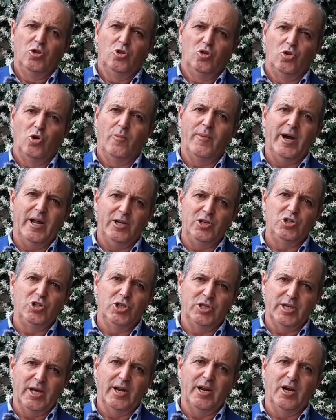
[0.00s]
Domani
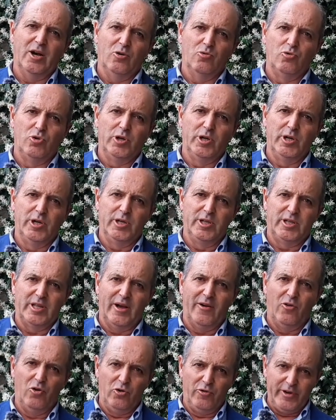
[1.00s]
ci sarà un eh,
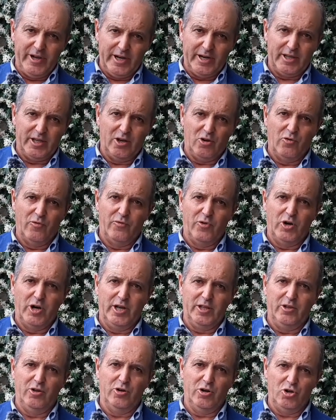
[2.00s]
tavolo verde convocato in